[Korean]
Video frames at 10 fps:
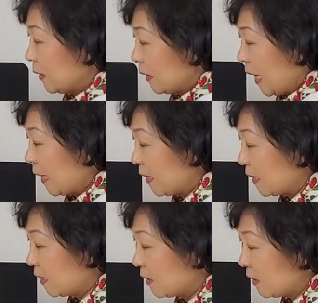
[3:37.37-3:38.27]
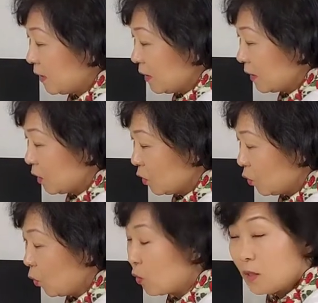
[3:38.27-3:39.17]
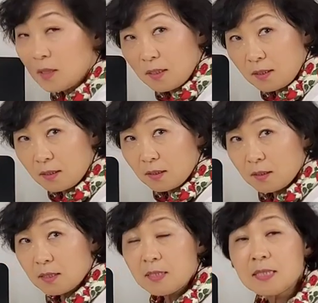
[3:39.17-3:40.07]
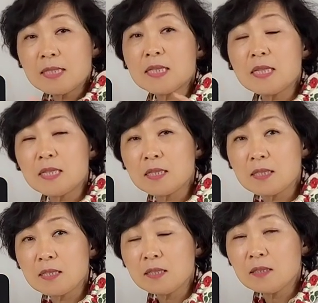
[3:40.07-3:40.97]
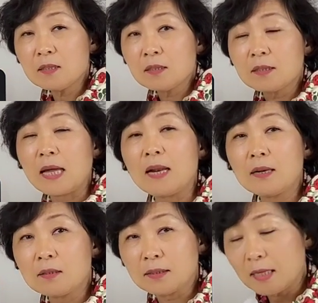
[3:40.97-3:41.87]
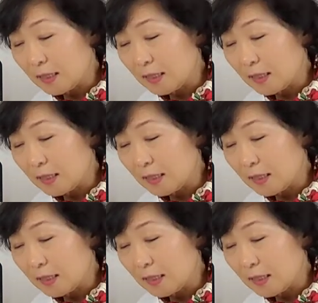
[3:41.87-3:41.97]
낳는, 놓는, 찢는, 닳는,